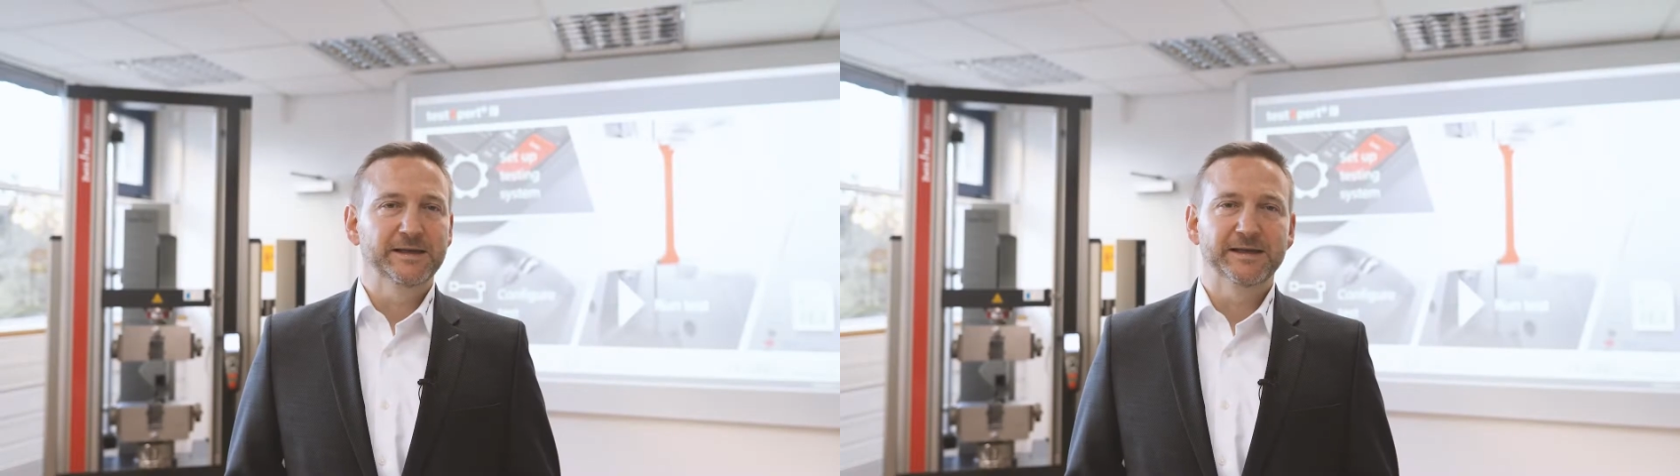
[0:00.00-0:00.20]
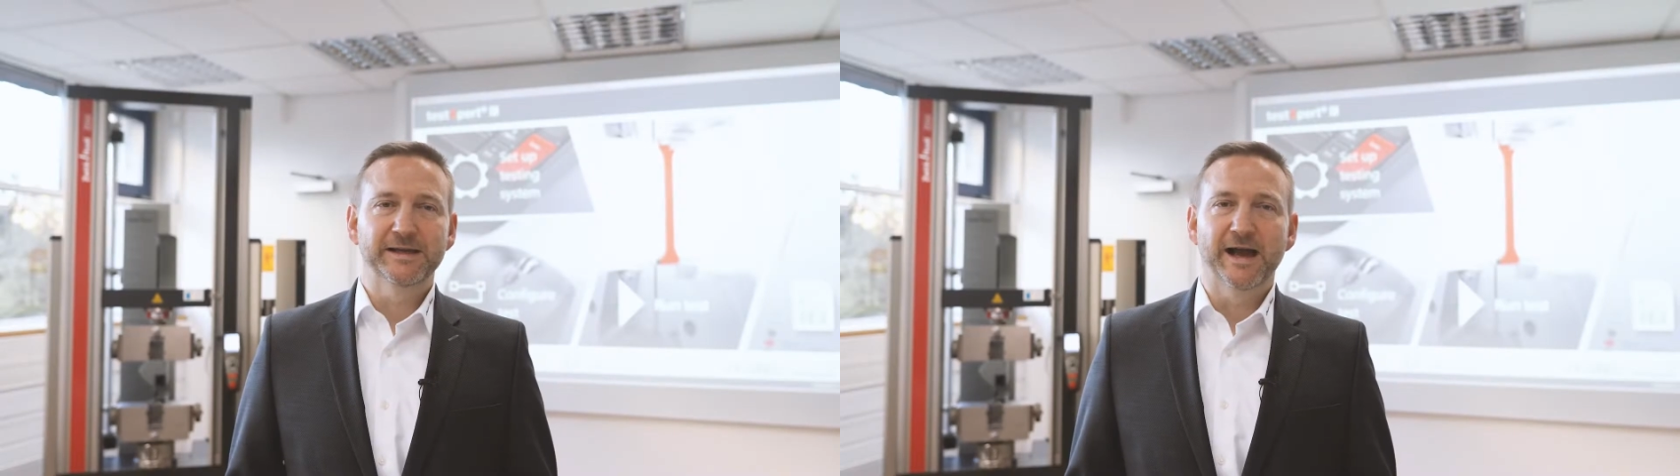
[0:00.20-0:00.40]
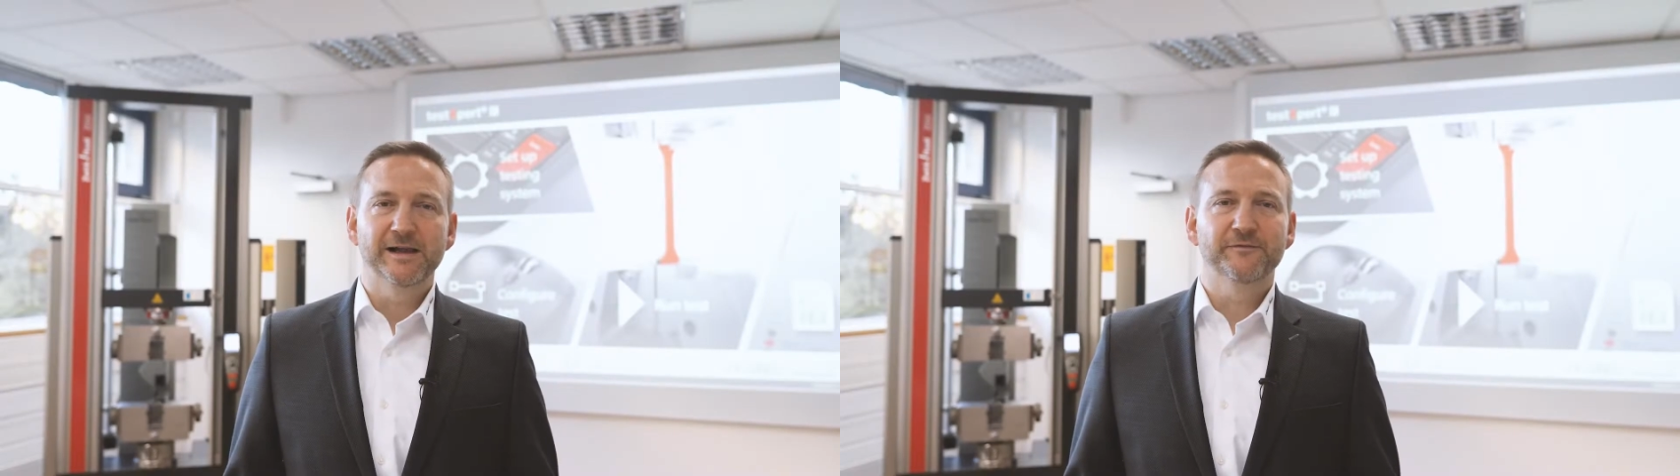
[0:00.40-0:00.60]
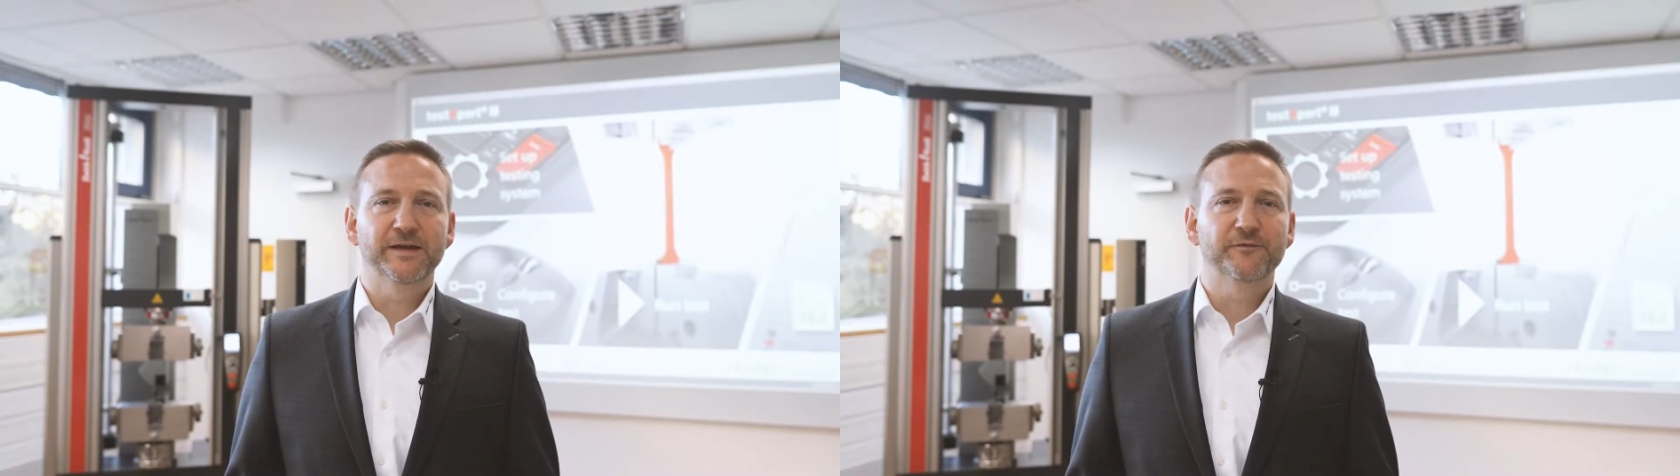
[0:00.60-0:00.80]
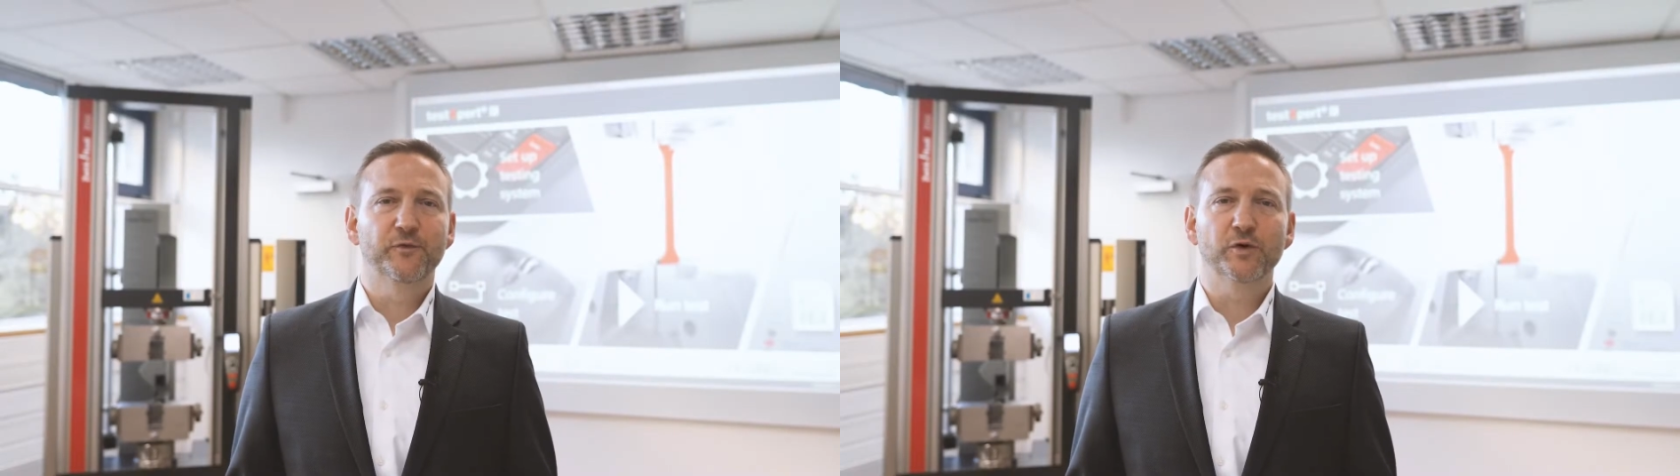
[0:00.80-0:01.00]
Egal, welche
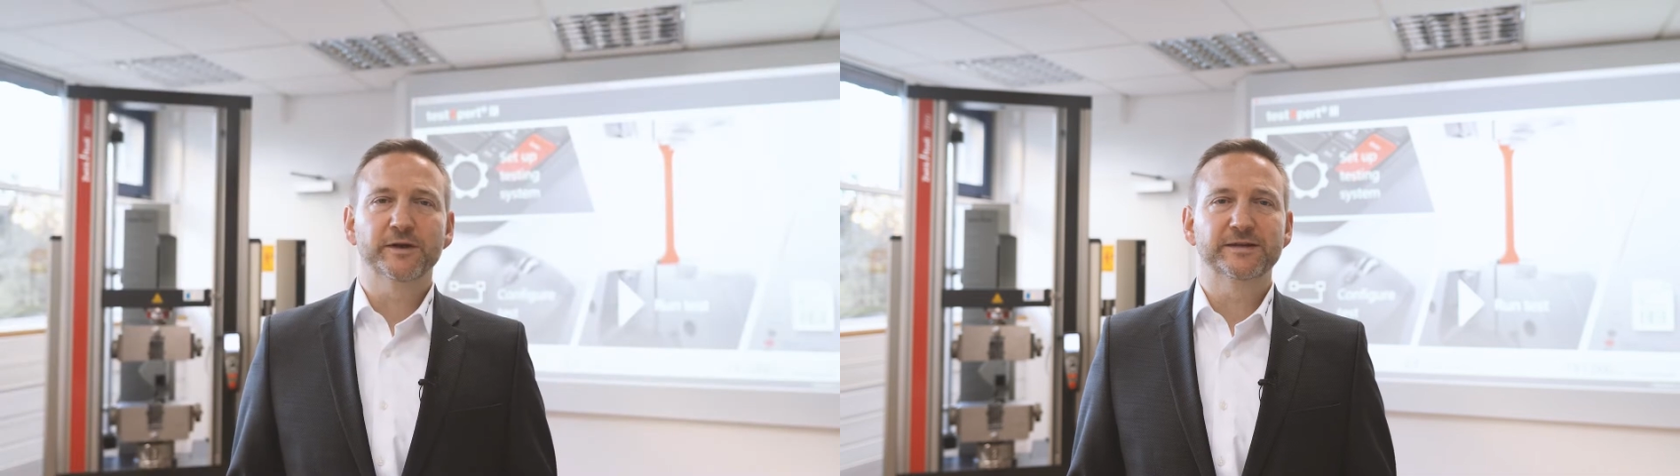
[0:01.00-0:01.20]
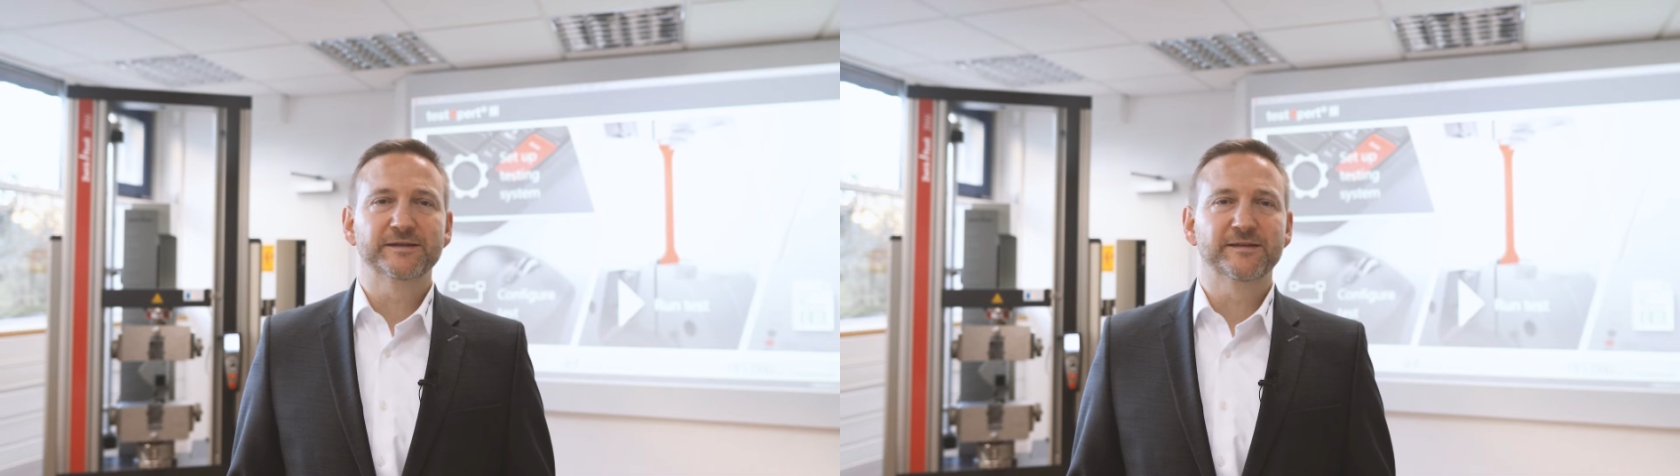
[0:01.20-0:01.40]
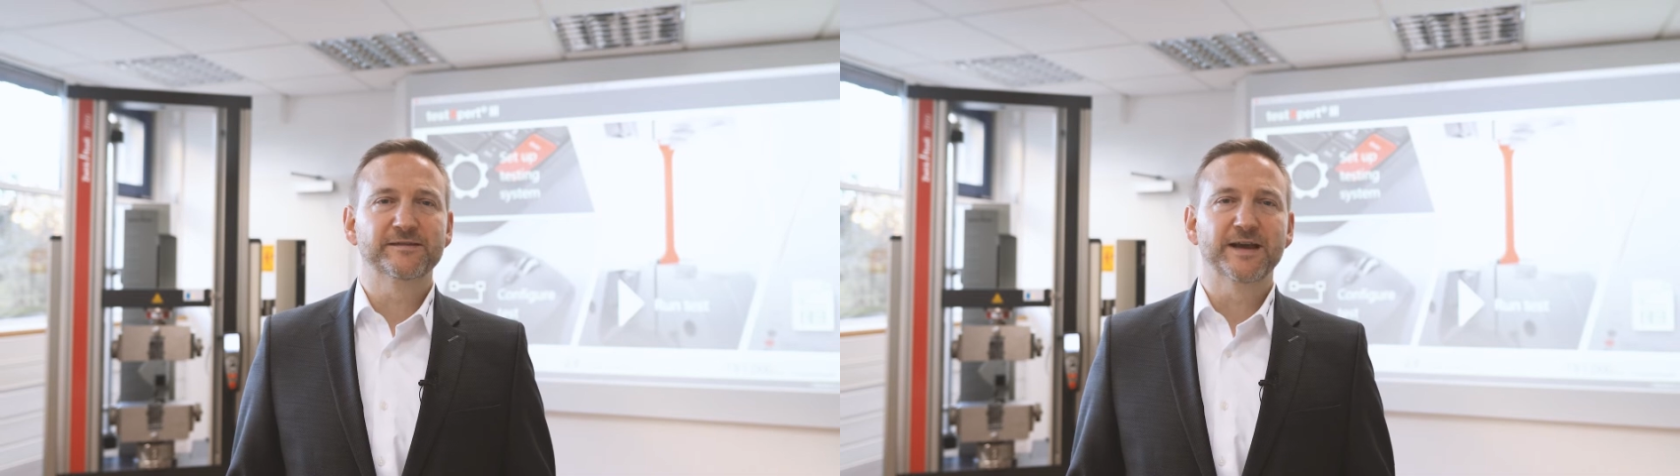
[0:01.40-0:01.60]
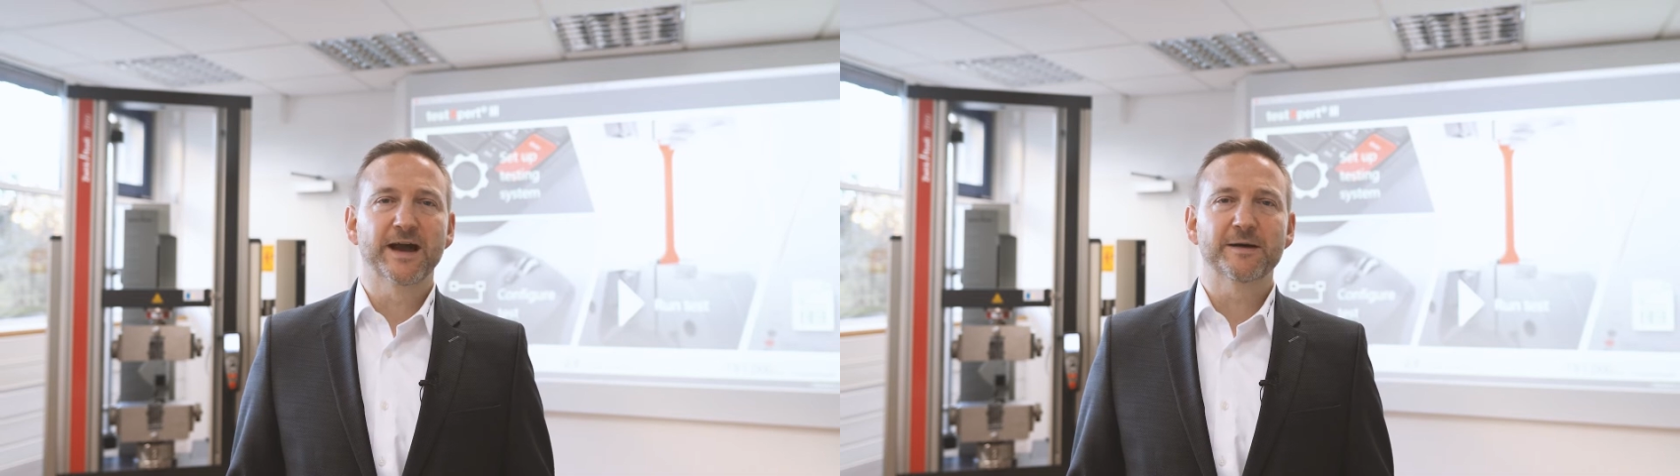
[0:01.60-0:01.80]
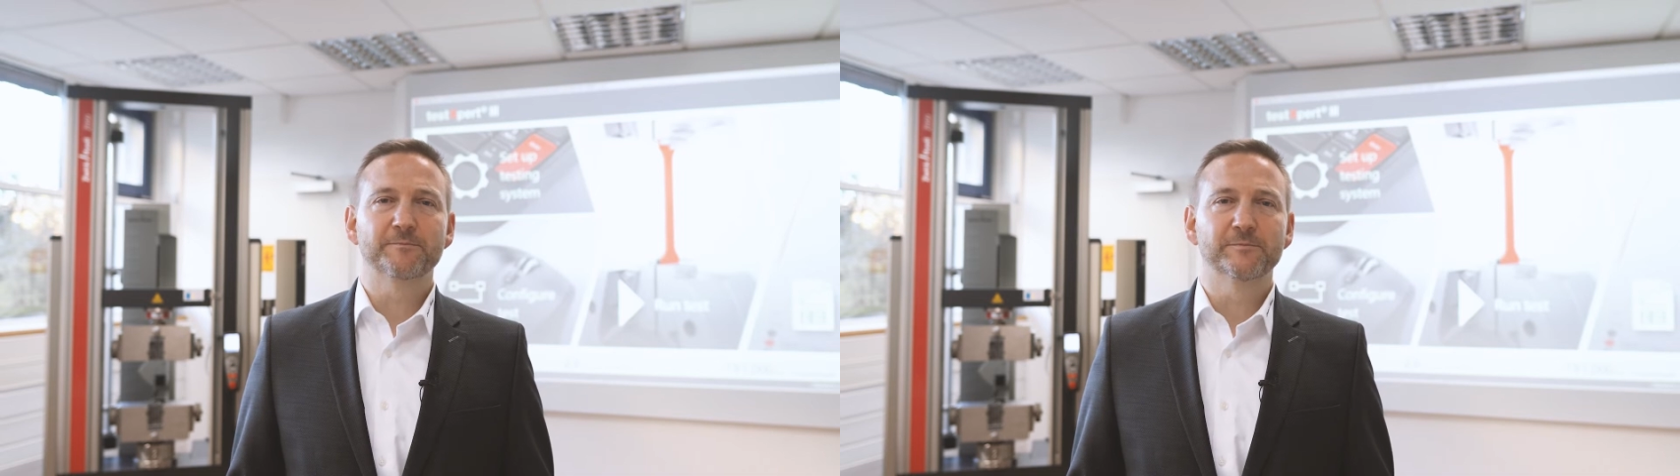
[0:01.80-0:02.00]
Vorkenntnisse Sie
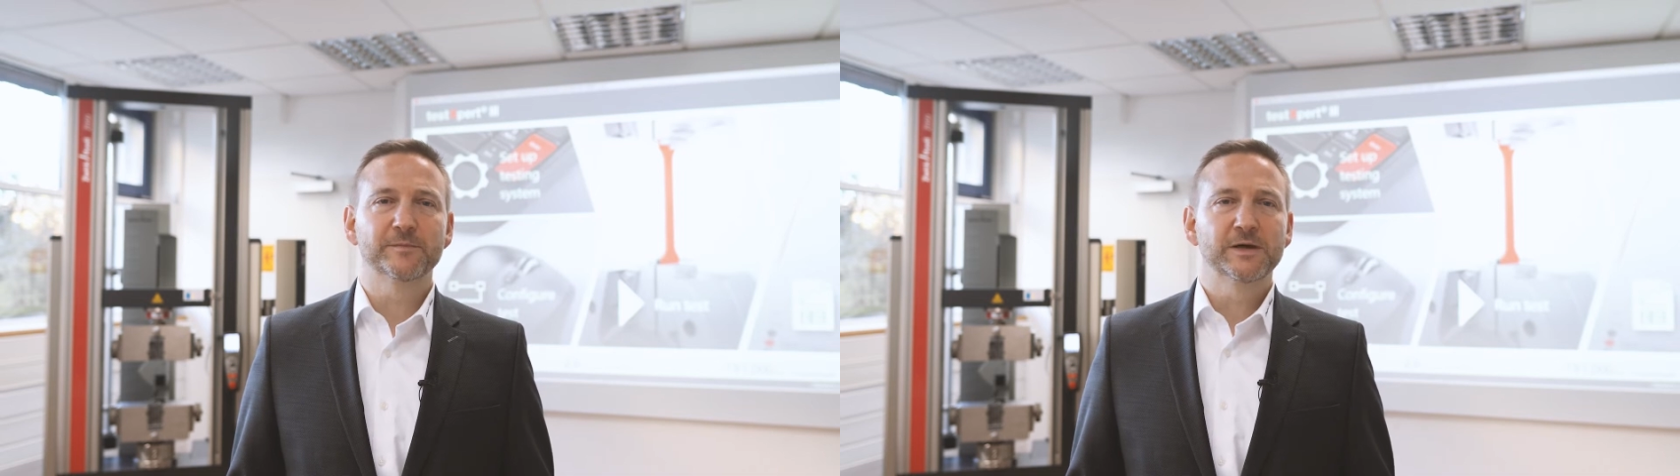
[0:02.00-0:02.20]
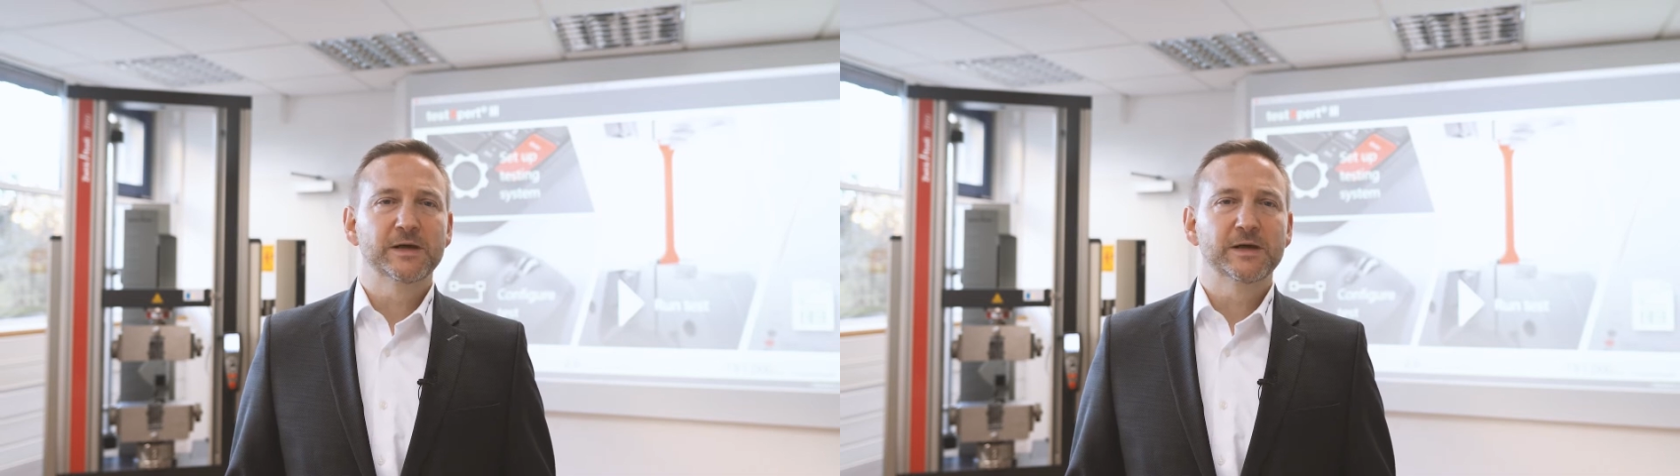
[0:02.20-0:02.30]
haben,